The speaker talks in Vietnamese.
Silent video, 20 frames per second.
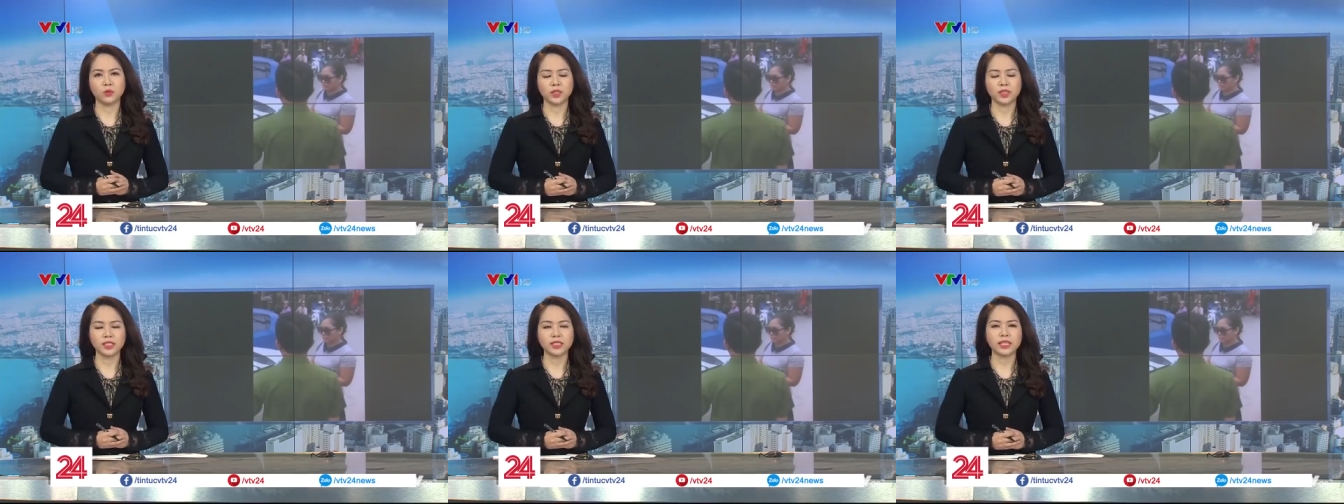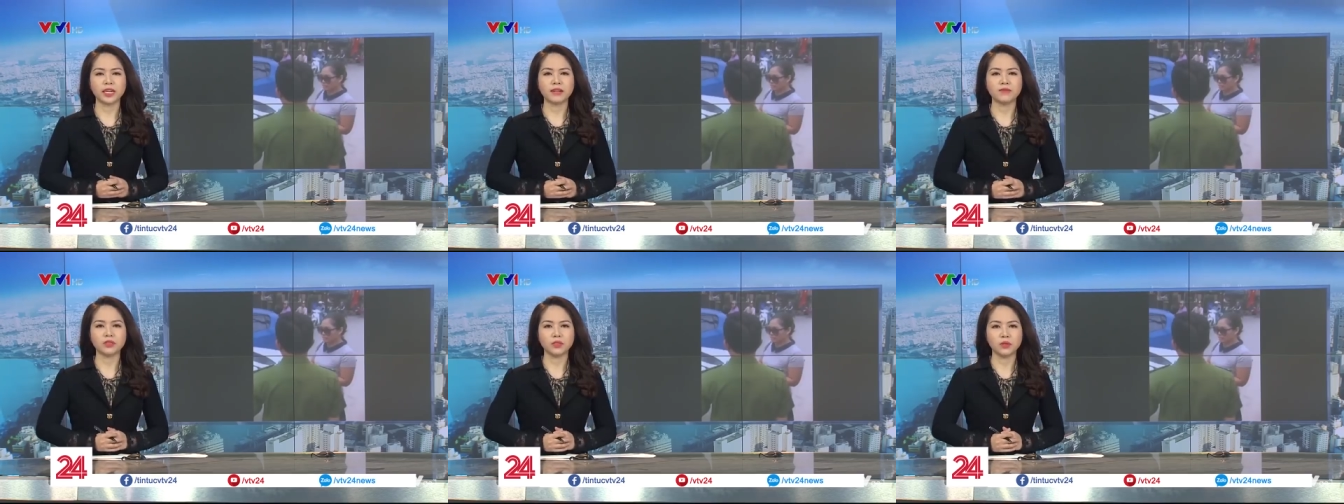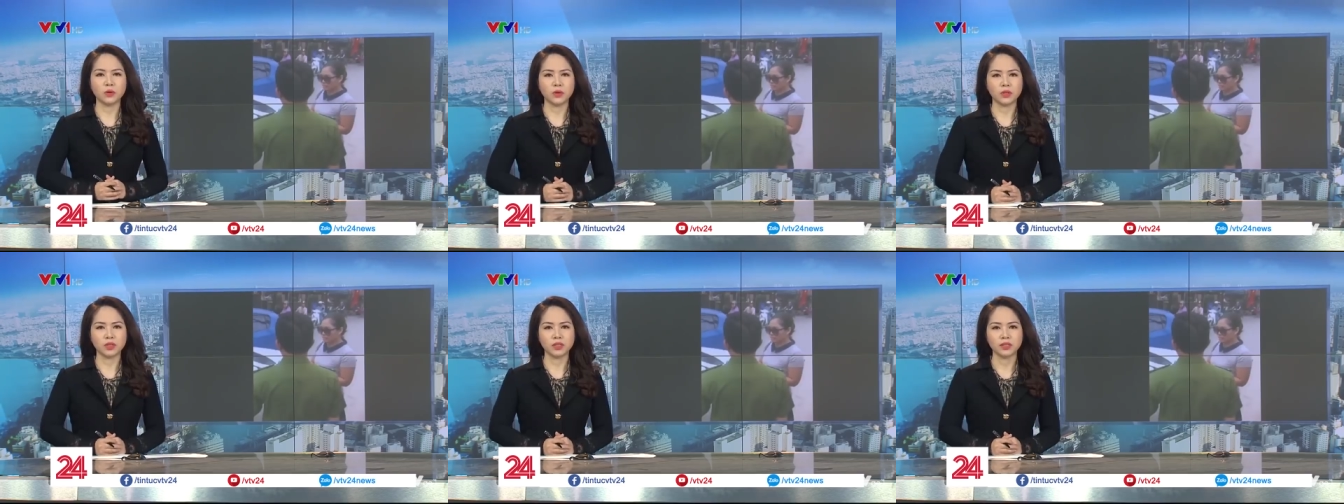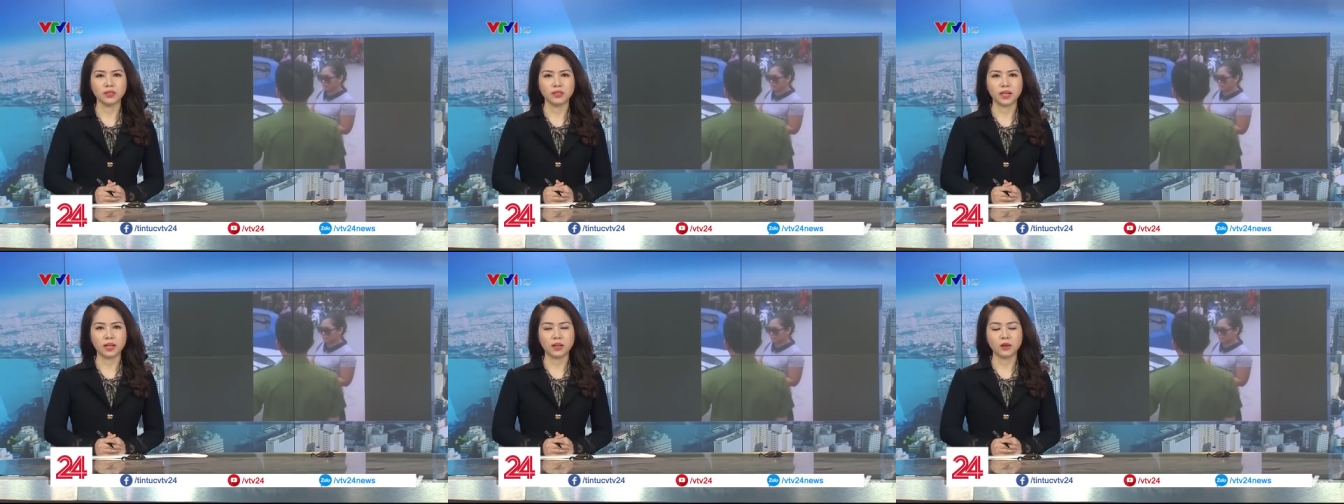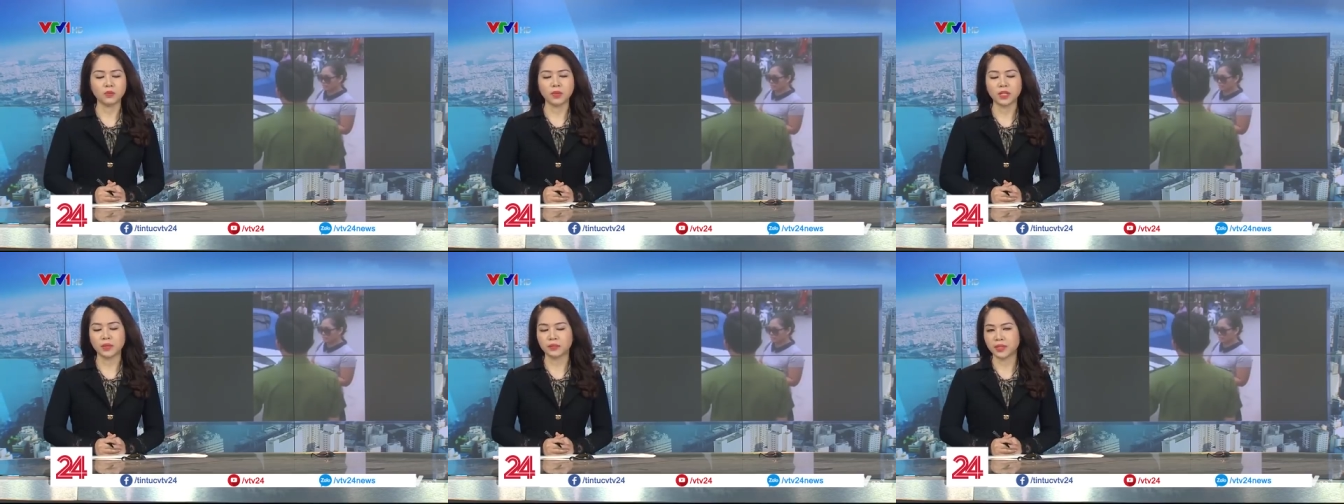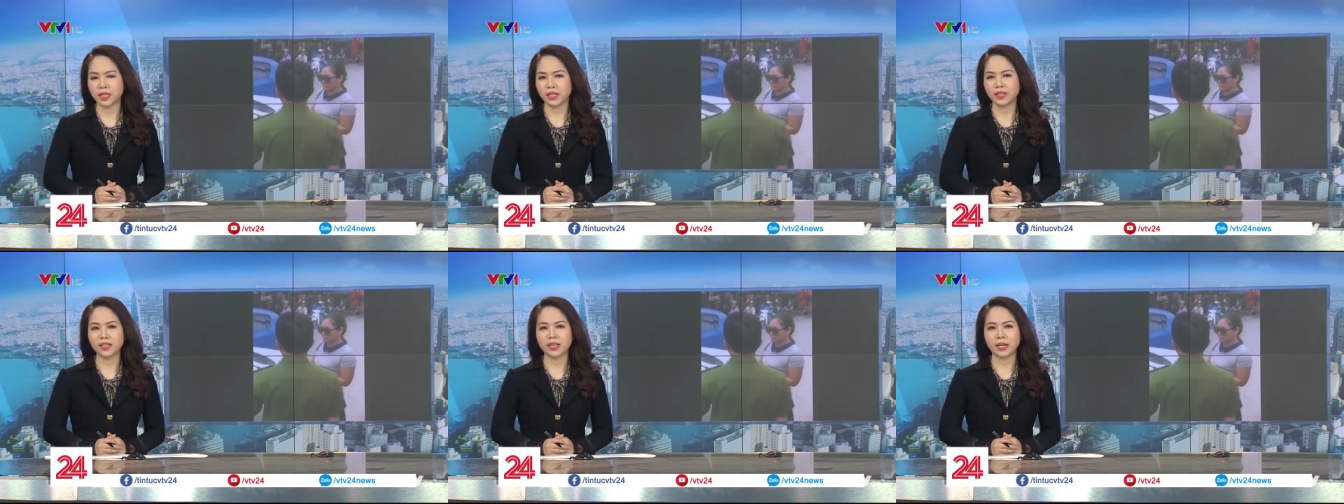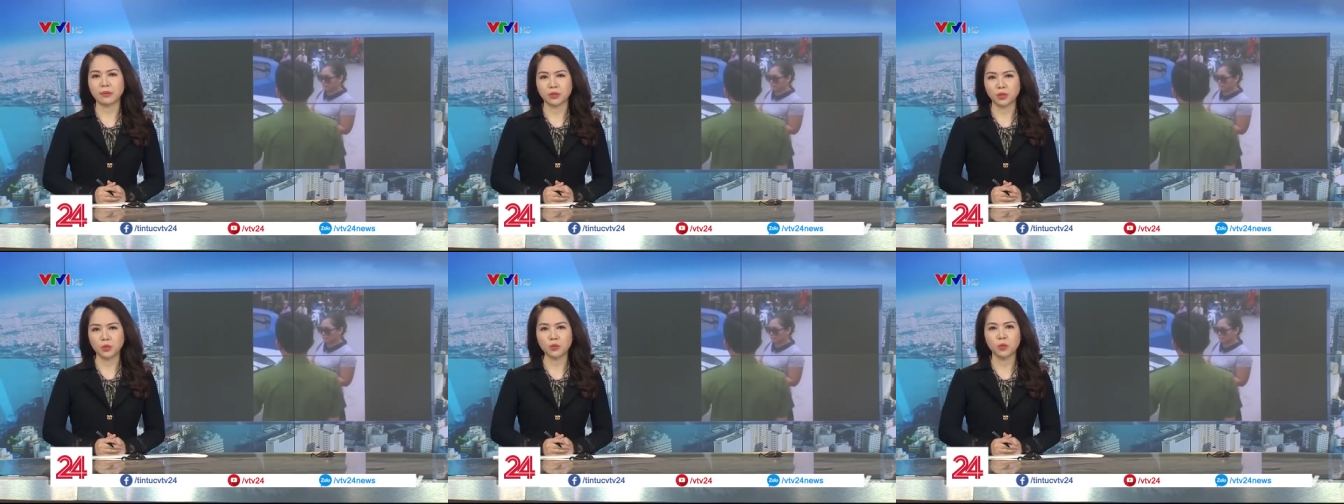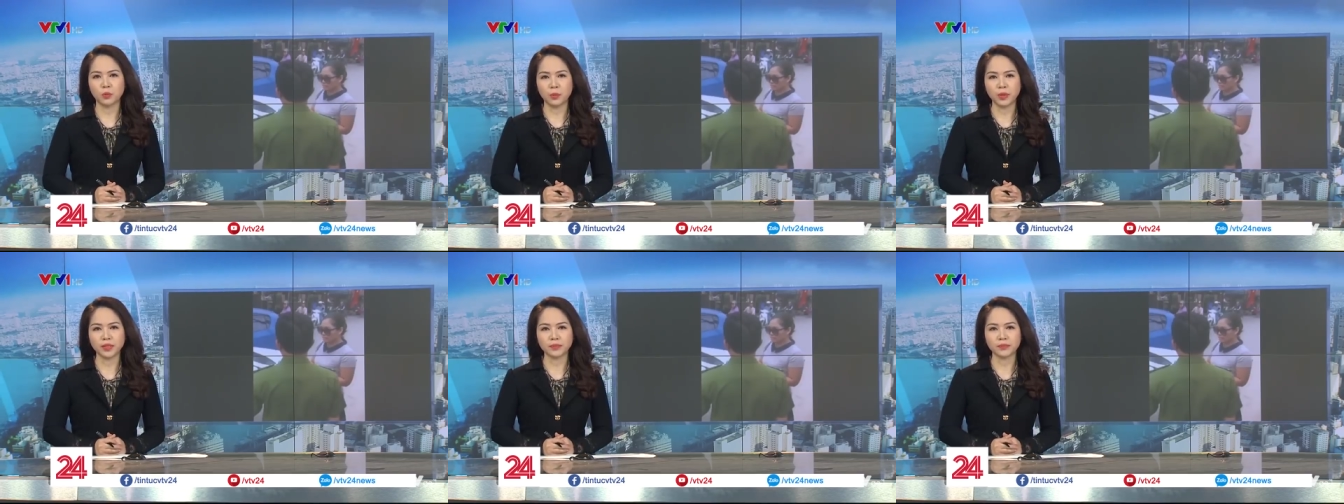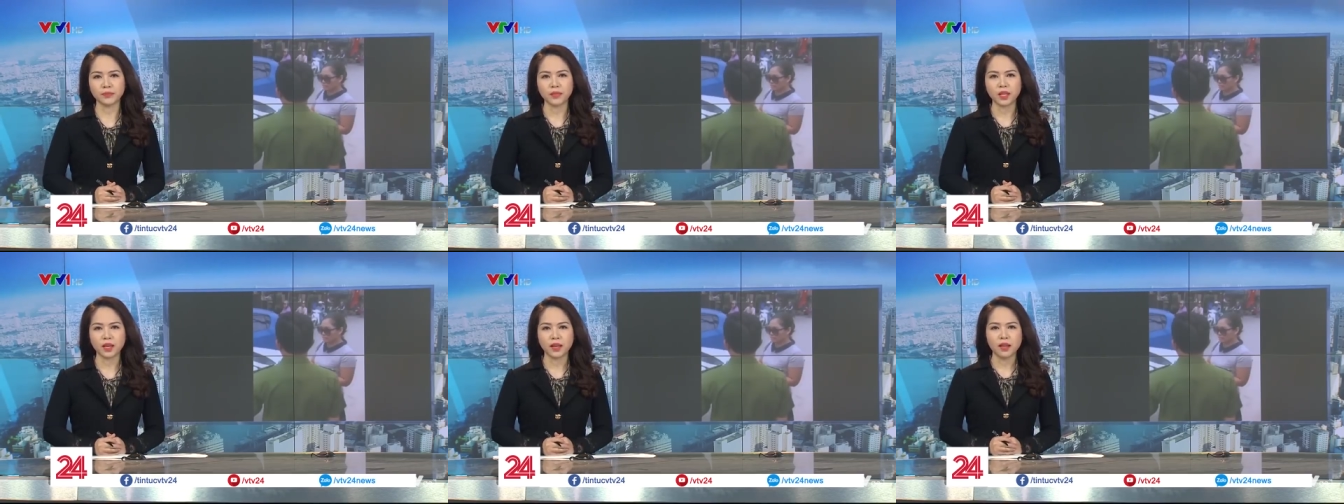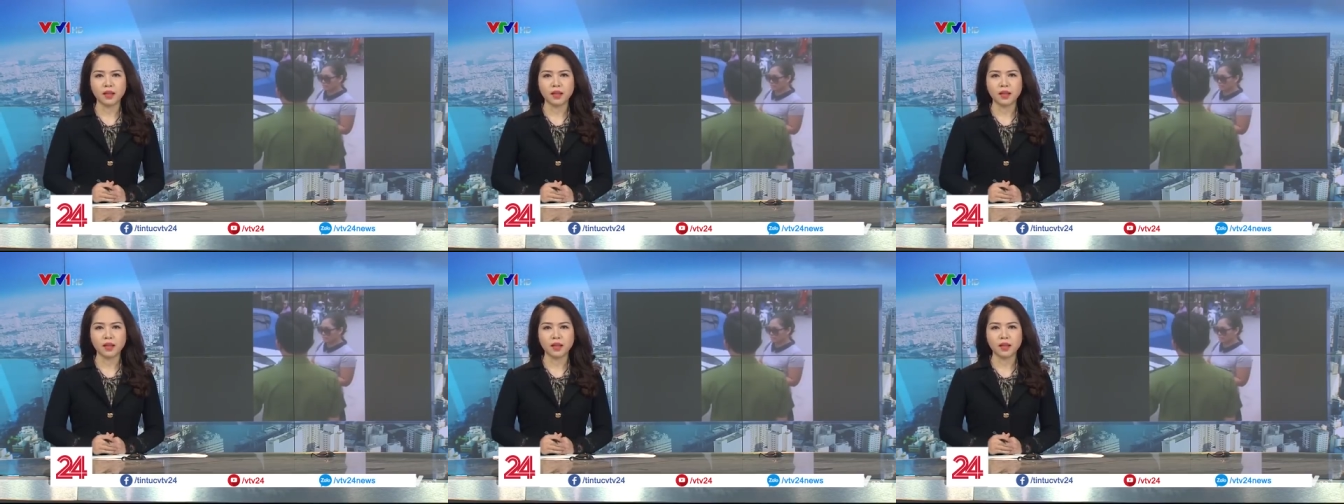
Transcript: của chiếc xe vừa rồi đã không kiềm chế được cảm xúc của mình.